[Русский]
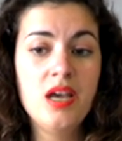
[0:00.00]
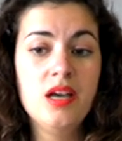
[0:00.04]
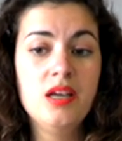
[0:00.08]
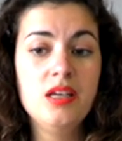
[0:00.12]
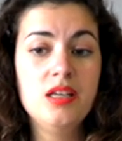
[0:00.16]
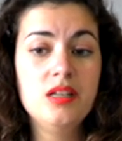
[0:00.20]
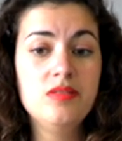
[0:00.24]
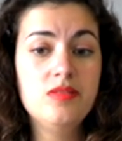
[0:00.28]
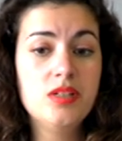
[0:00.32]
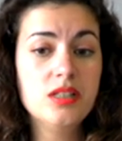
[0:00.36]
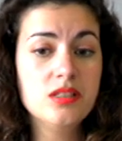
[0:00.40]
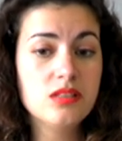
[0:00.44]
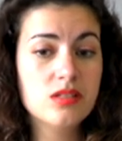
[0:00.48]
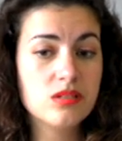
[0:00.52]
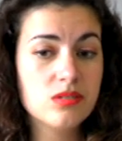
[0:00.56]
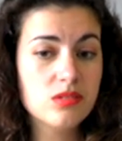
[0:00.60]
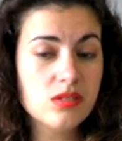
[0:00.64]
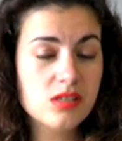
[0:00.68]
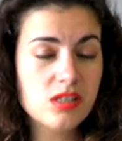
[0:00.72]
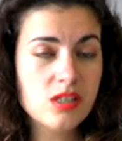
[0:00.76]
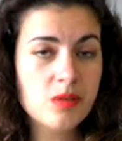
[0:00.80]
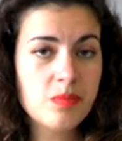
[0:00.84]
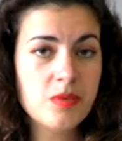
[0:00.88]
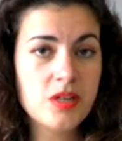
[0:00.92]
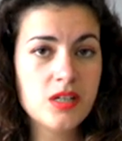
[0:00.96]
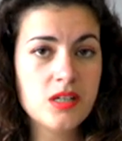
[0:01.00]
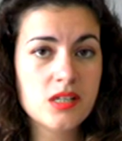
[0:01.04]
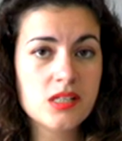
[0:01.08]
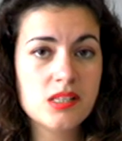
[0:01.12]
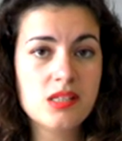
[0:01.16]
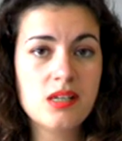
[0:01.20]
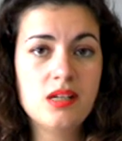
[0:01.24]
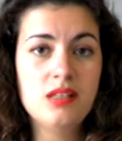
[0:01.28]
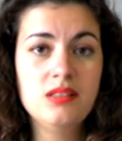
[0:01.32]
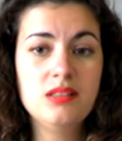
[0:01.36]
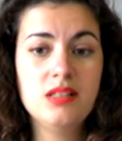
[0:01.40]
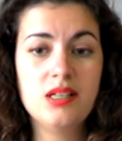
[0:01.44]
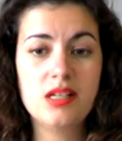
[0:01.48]
Иван Грозный
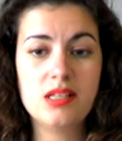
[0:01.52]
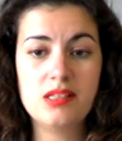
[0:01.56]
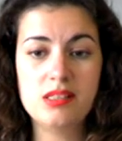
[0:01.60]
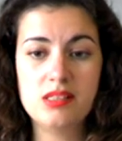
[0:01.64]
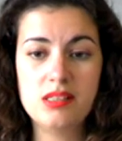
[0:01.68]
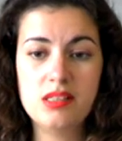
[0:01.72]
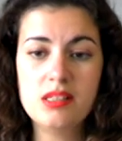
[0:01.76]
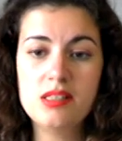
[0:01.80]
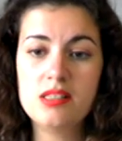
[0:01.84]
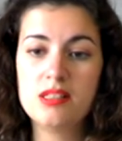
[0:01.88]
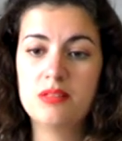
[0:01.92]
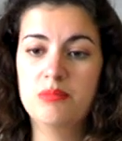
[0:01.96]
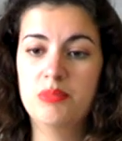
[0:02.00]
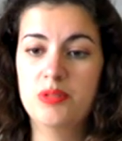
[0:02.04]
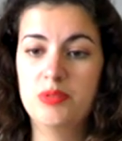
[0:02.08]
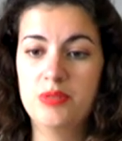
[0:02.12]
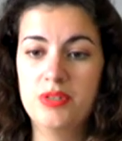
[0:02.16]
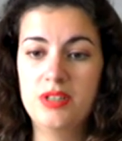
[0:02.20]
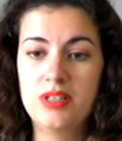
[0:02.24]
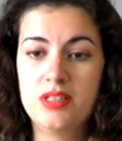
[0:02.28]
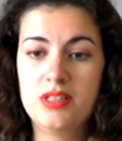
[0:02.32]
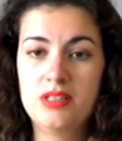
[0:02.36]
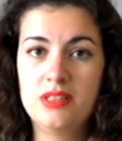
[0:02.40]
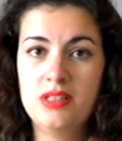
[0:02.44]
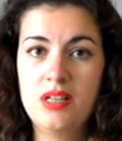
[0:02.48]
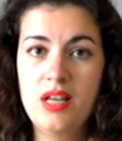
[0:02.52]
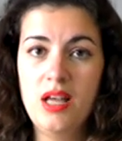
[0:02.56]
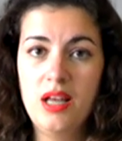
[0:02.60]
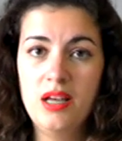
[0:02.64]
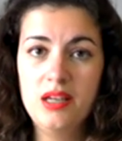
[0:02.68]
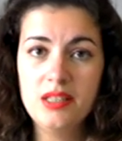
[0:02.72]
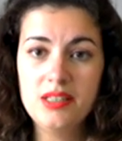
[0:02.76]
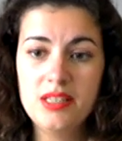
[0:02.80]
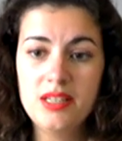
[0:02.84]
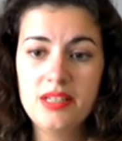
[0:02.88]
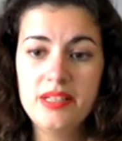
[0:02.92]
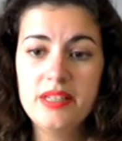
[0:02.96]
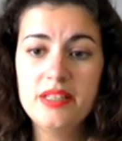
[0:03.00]
приказал казнить обоих.
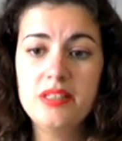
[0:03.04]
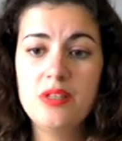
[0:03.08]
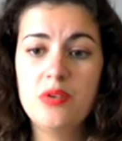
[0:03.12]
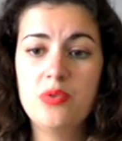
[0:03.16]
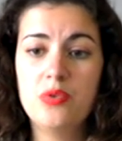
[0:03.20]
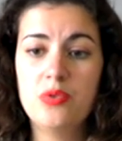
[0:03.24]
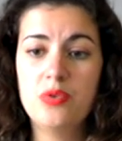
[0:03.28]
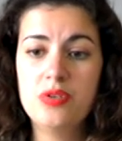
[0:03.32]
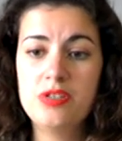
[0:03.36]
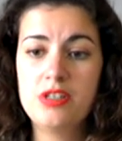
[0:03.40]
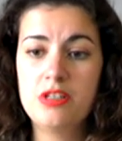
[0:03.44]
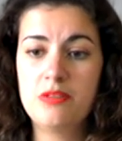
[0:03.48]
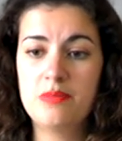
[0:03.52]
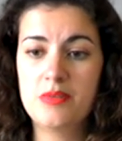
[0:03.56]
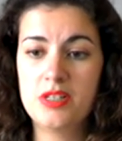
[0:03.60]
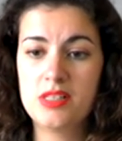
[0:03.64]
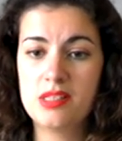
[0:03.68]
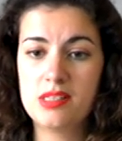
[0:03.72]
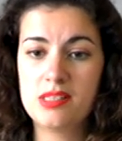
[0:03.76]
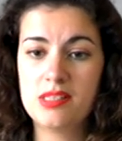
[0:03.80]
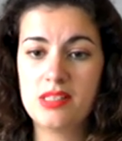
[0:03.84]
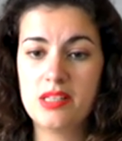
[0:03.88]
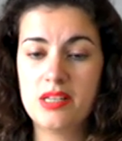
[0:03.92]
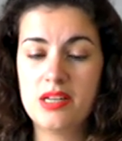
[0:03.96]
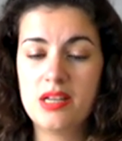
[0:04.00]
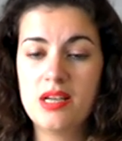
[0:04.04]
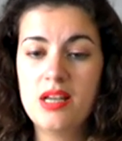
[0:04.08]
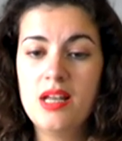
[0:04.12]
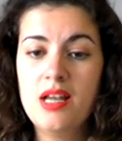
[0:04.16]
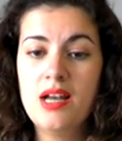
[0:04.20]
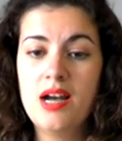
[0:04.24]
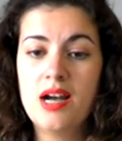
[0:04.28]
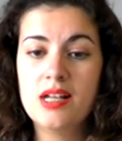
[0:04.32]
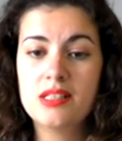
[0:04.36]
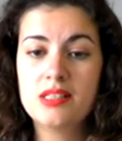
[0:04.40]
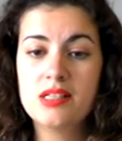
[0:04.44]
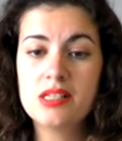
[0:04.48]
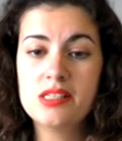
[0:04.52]
Елена уходит в монастырь,
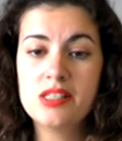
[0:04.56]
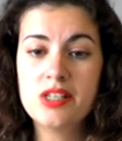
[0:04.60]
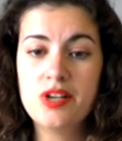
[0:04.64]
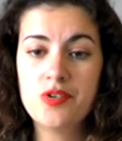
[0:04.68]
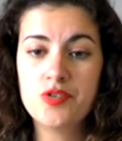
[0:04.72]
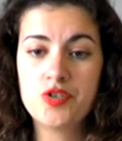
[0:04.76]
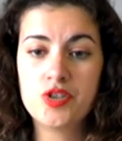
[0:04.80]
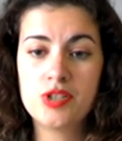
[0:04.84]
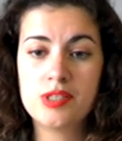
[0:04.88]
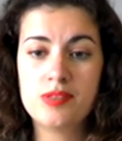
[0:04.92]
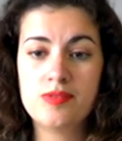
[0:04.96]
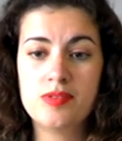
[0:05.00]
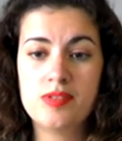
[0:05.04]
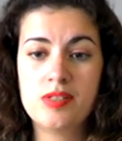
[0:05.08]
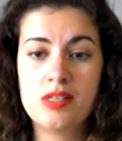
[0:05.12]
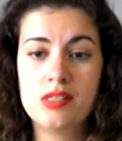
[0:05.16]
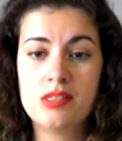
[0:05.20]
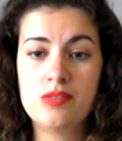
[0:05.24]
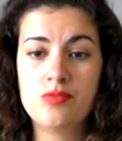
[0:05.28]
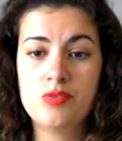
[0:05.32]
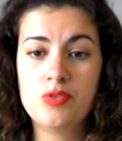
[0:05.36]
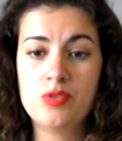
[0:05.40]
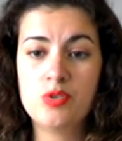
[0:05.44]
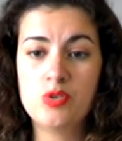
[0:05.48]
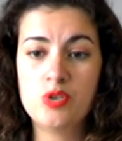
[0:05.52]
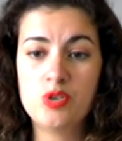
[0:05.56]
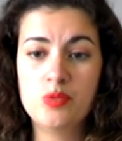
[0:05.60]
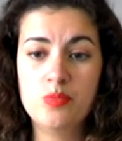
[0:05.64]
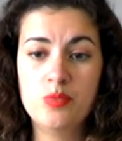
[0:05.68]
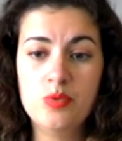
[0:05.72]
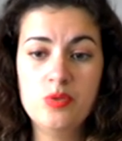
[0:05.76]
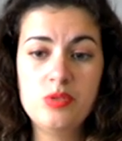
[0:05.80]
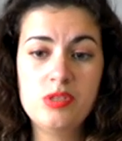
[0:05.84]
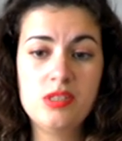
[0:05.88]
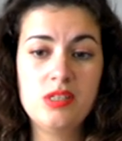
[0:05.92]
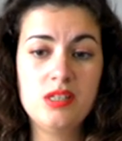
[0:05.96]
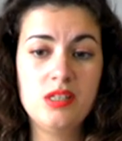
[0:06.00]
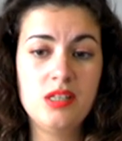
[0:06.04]
отказавшись связать свою
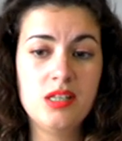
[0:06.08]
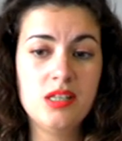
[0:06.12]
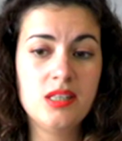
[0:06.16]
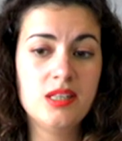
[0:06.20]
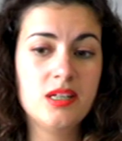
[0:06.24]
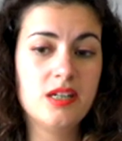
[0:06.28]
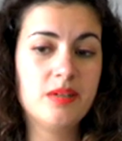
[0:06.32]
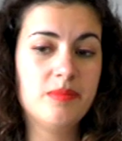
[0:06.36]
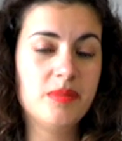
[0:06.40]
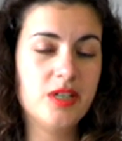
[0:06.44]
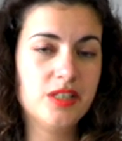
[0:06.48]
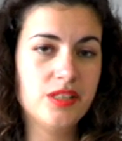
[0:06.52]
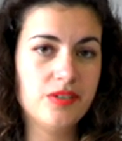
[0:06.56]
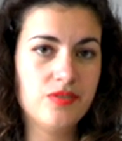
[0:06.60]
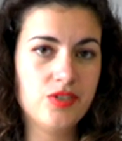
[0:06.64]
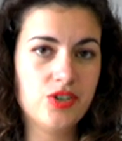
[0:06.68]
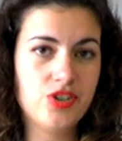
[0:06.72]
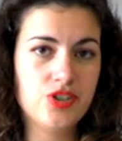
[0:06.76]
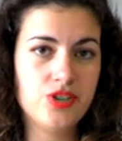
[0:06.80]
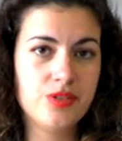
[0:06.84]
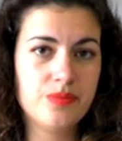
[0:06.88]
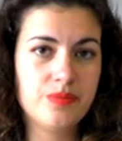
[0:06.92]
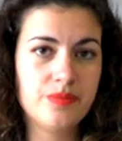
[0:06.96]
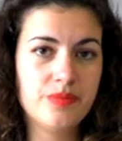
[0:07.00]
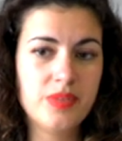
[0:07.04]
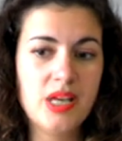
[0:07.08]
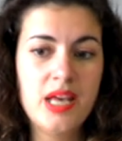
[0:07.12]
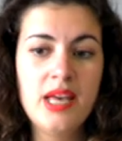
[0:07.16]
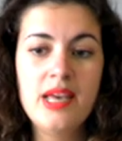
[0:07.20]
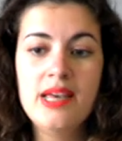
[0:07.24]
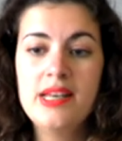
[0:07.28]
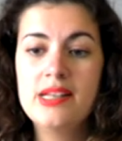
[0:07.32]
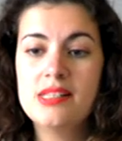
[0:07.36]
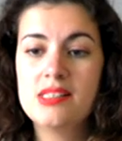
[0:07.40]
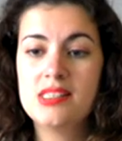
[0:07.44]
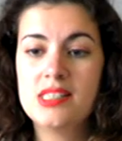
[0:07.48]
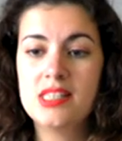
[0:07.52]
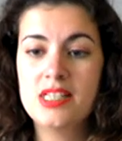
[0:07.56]
судьбу с Никитой Романовичем.
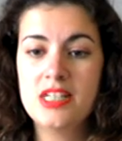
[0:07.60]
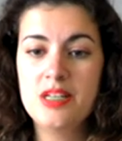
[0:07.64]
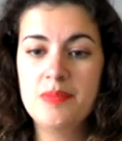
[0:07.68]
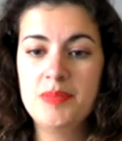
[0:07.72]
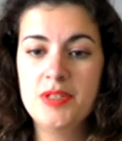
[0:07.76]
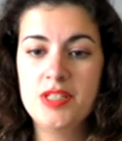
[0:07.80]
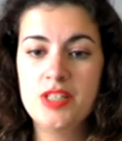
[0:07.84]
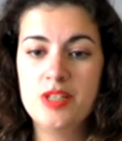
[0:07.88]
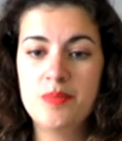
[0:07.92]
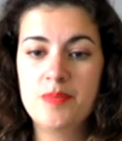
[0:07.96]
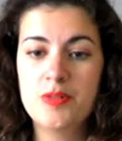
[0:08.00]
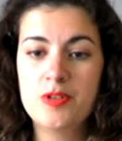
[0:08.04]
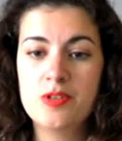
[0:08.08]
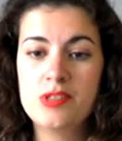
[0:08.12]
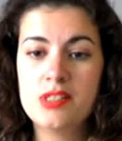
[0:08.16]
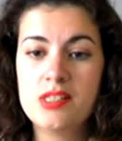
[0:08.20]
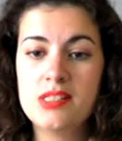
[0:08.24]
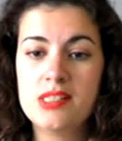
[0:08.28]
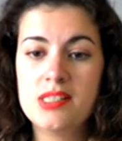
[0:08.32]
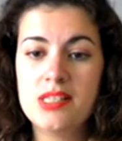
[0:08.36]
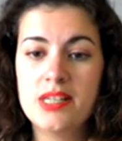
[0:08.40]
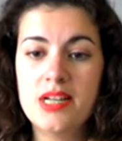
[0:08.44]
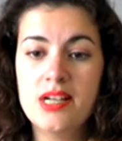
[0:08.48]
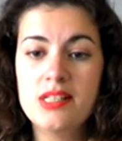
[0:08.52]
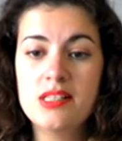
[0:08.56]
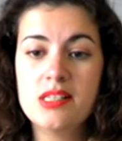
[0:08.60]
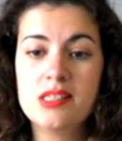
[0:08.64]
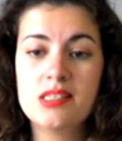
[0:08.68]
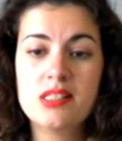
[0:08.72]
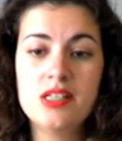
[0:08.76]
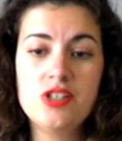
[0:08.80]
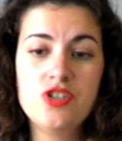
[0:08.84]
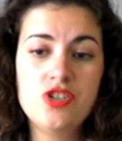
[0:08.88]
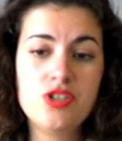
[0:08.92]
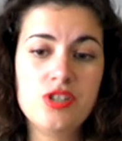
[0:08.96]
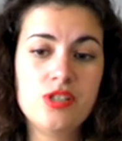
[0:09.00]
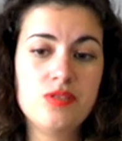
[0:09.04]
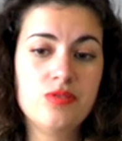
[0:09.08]
Серебряный просит царя
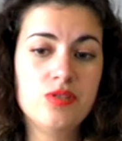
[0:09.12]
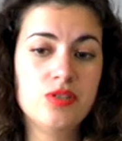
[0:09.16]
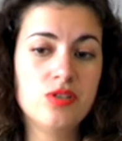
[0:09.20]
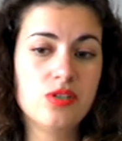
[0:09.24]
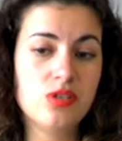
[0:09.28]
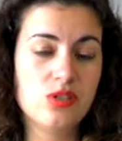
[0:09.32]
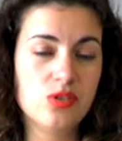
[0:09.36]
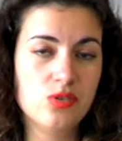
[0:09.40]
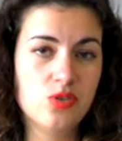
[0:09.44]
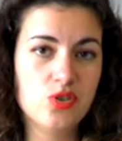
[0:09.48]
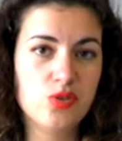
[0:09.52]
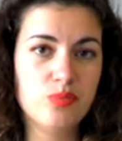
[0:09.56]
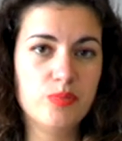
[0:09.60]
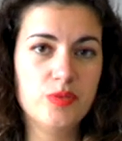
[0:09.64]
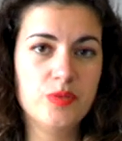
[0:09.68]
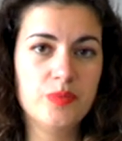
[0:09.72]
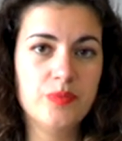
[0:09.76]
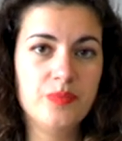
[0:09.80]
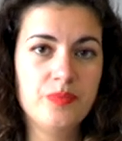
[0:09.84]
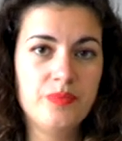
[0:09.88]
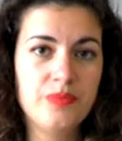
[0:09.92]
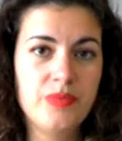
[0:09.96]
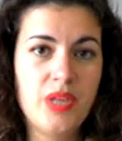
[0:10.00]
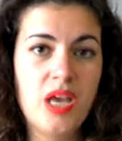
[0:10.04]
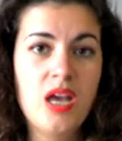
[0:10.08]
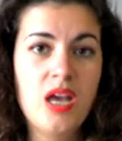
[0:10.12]
назначить его на службу.